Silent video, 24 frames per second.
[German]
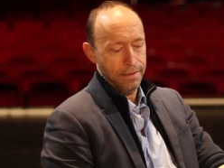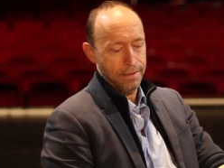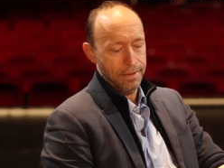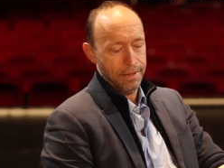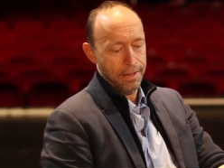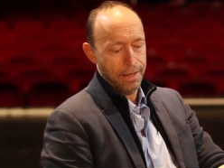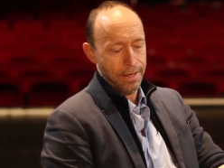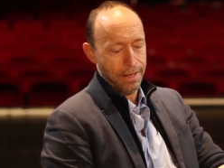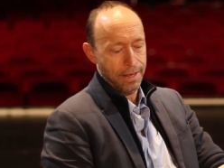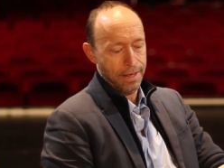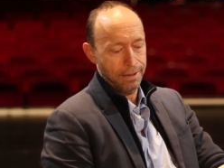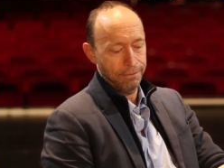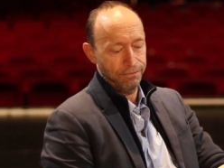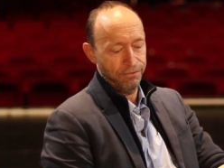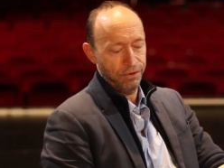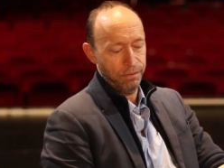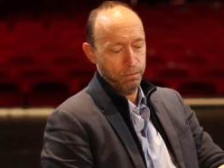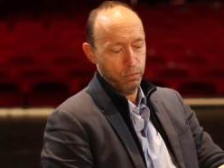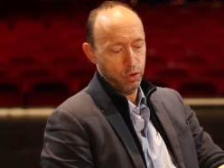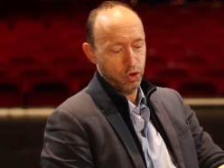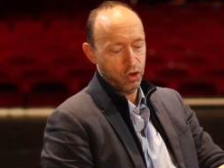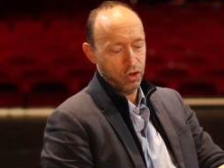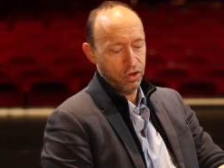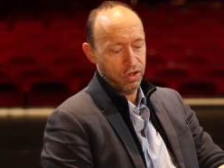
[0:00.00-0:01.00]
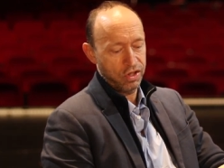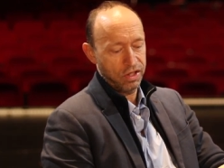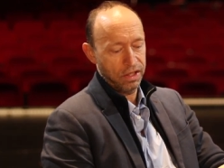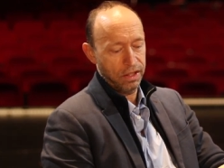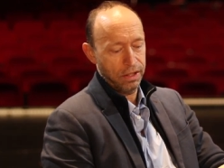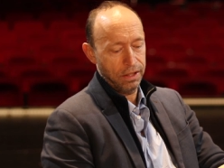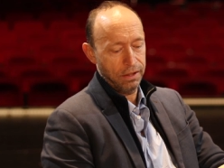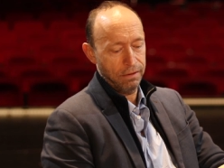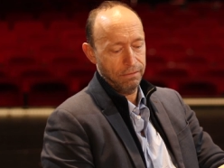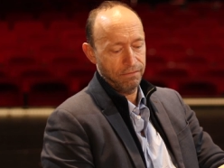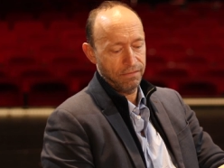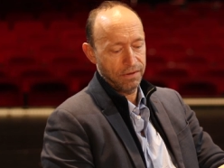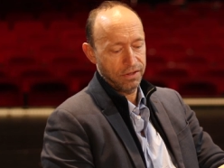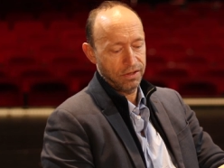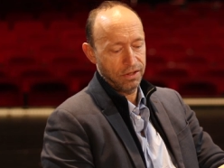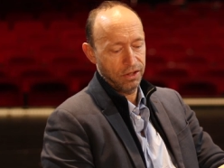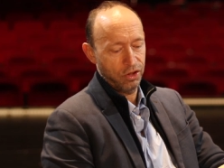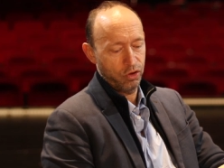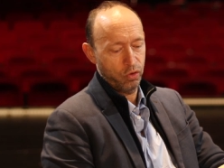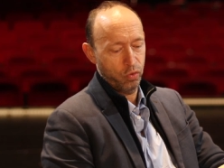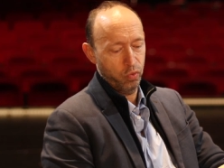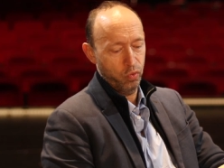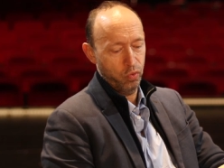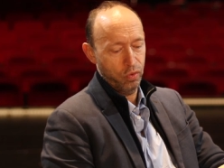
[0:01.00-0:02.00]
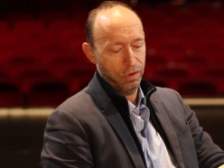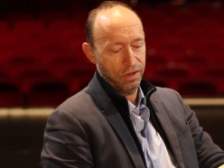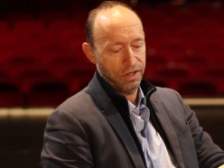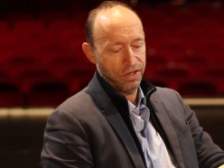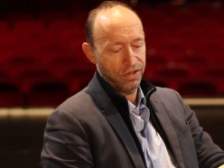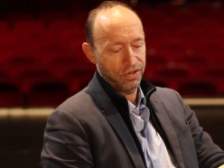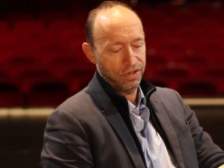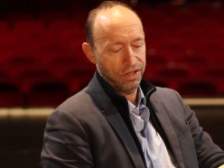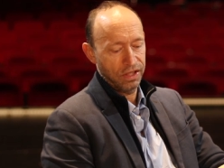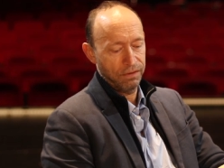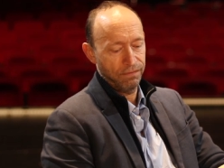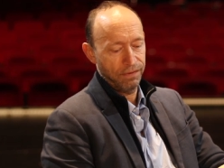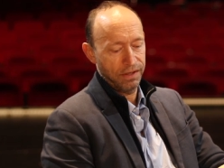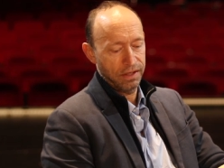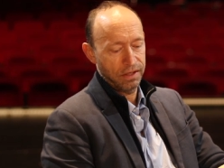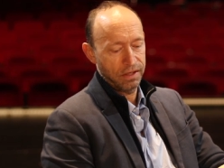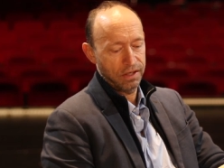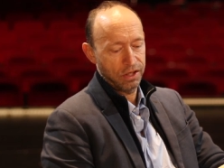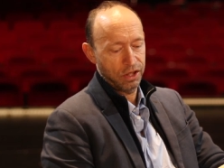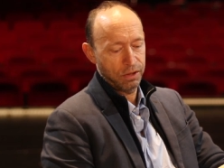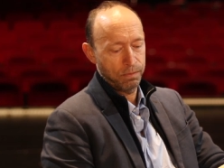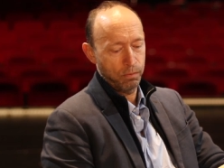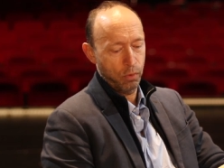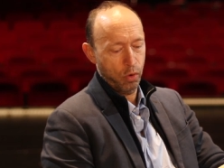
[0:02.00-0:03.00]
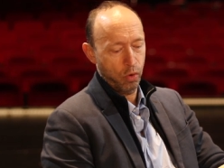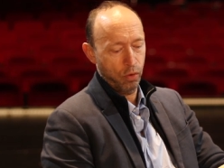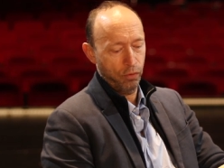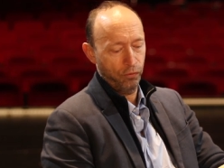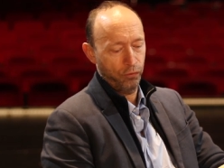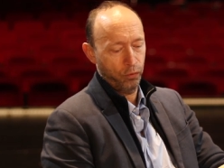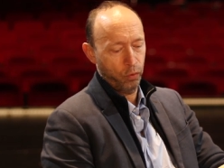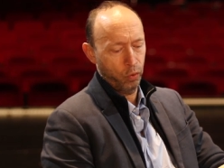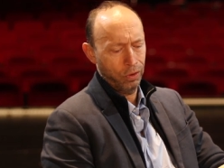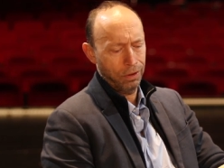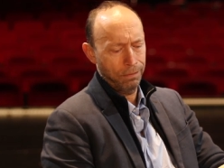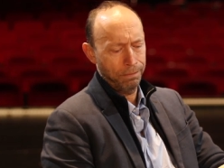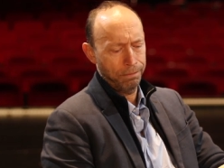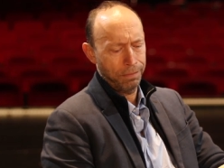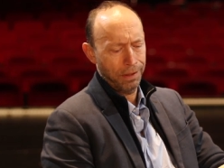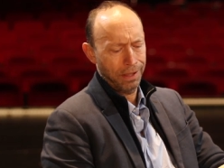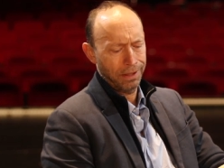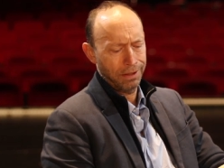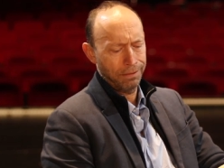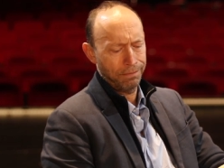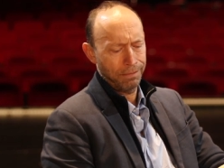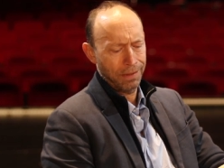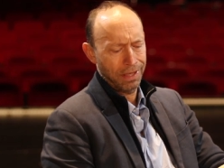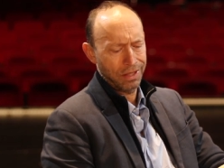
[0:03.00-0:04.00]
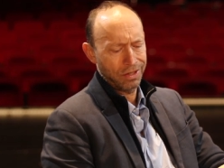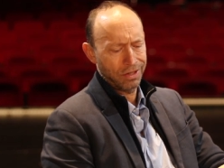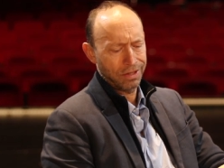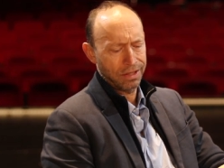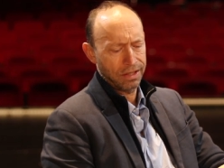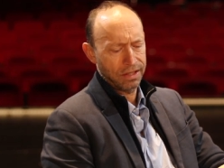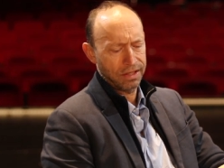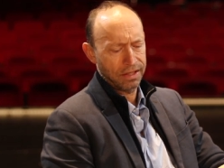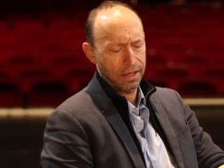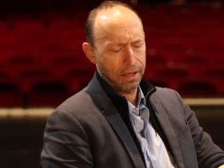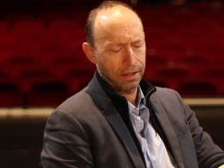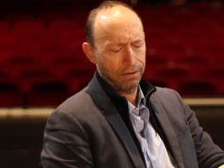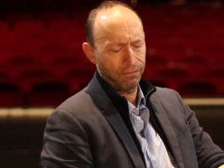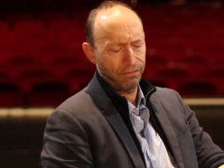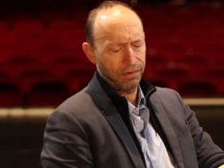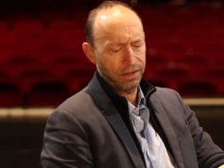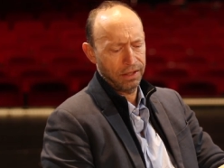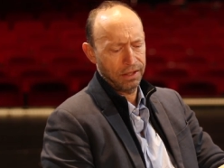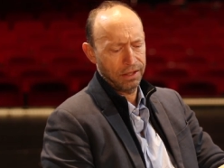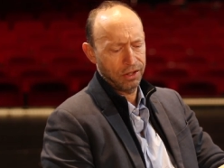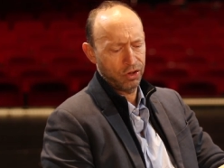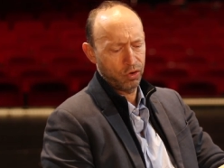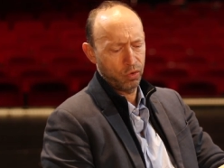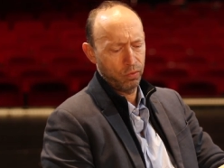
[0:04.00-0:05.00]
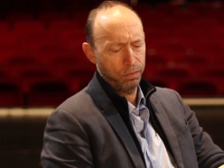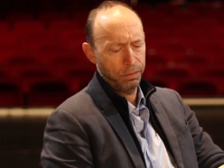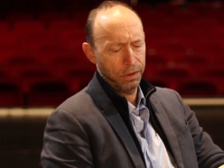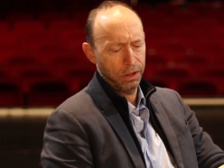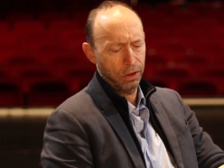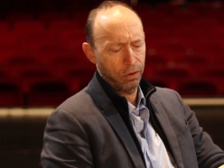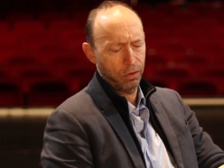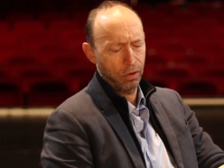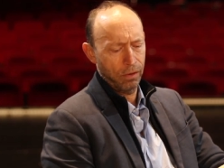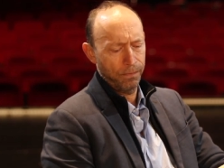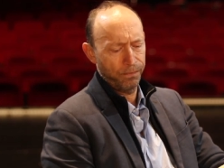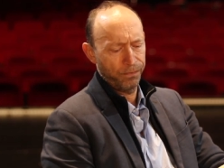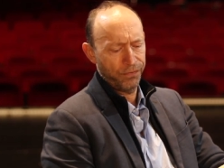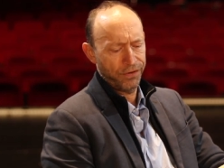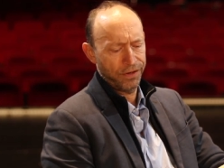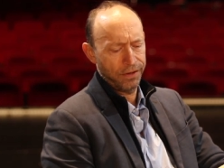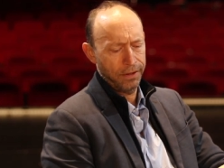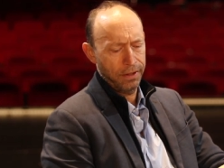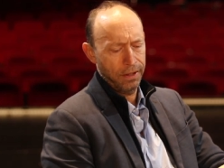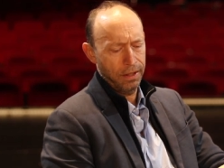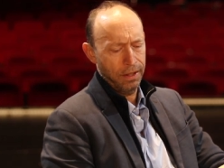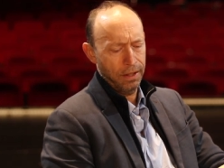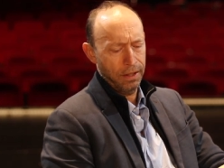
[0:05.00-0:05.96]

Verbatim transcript: Ja, wir müssen sehen, was sich tun lässt. Ich werde es morgen früh dem Bademeister sagen, wenn er zu mir kommt.